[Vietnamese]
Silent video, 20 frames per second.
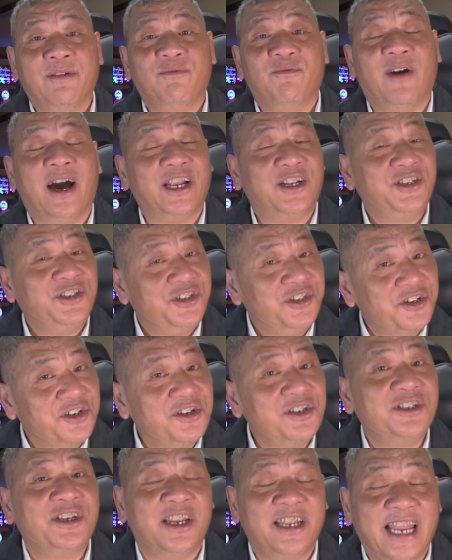Và
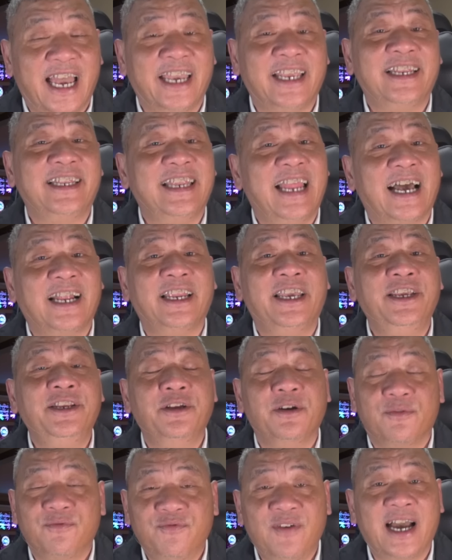chương trình này đáng lý
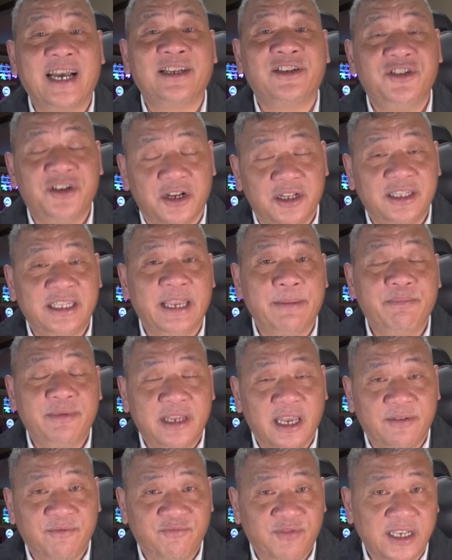được phát trực tiếp
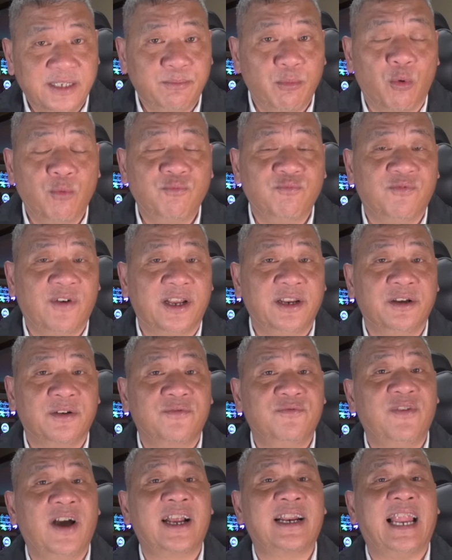trên Facebook và
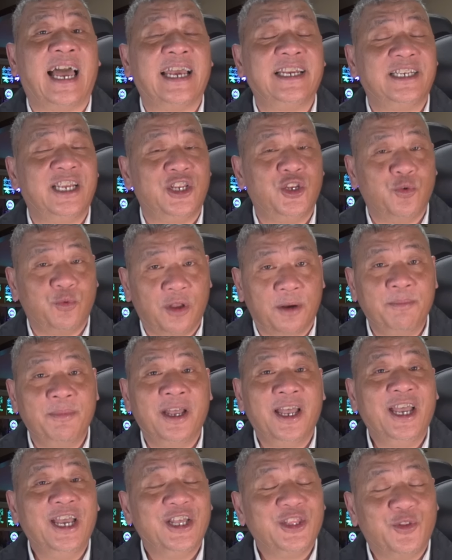được phát lại trên YouTube.
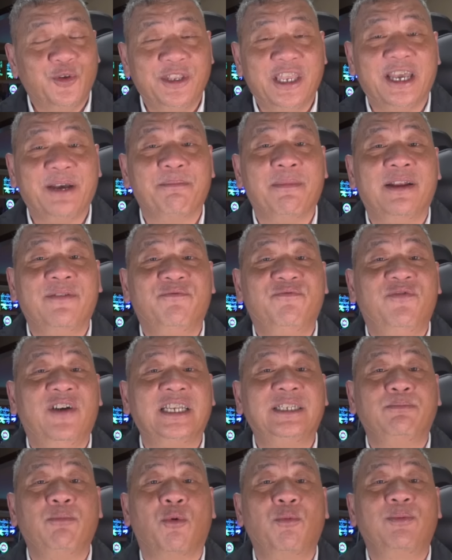Tuy nhiên bên
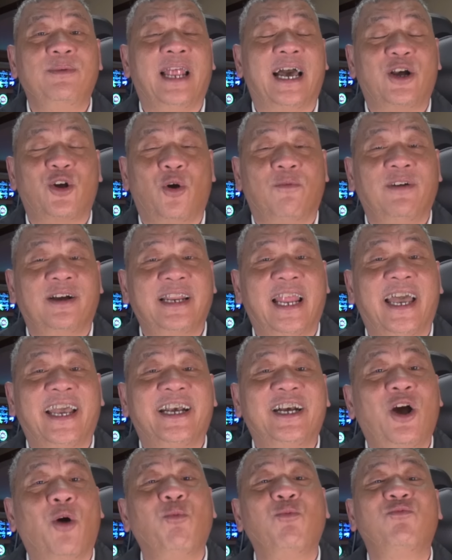Facebook đã có vấn đề
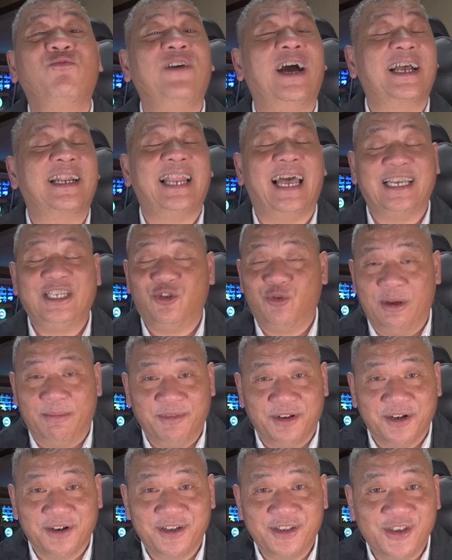không phát livestream
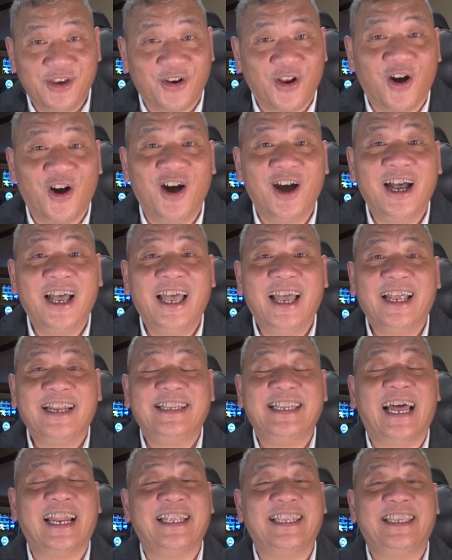được, do đó
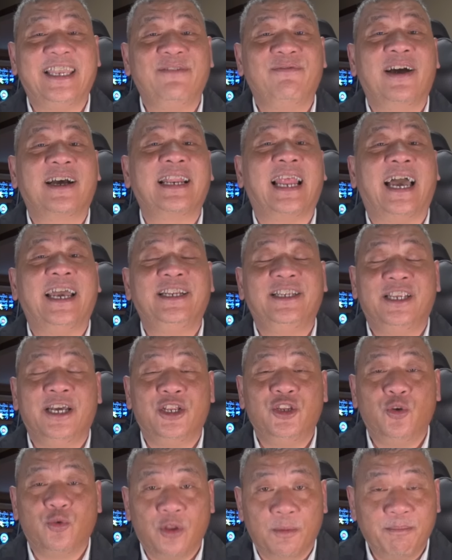đành chỉ phát lại
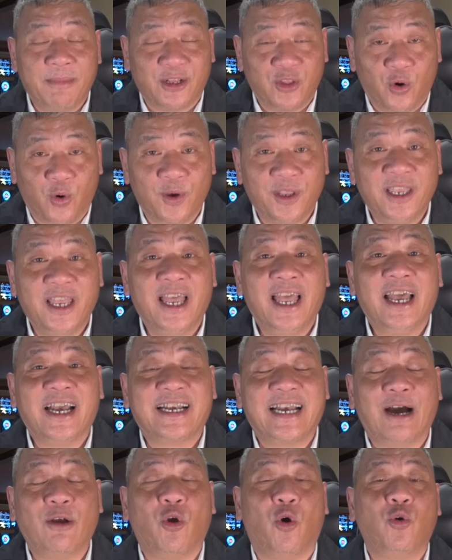trên YouTube mà thôi.
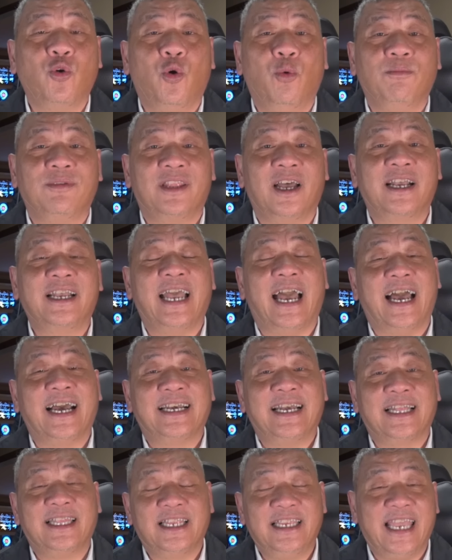Cáo lỗi cùng tất cả
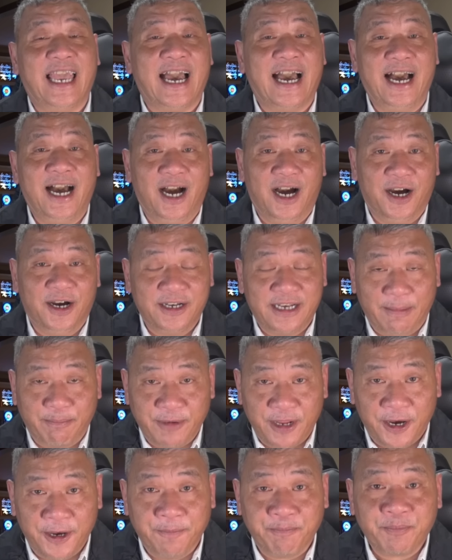khán thính giả ở khắp
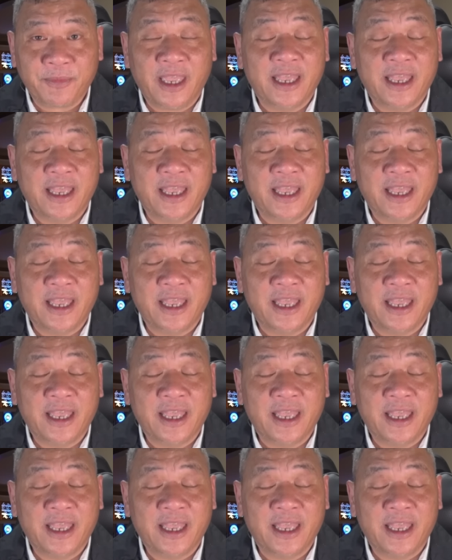nơi.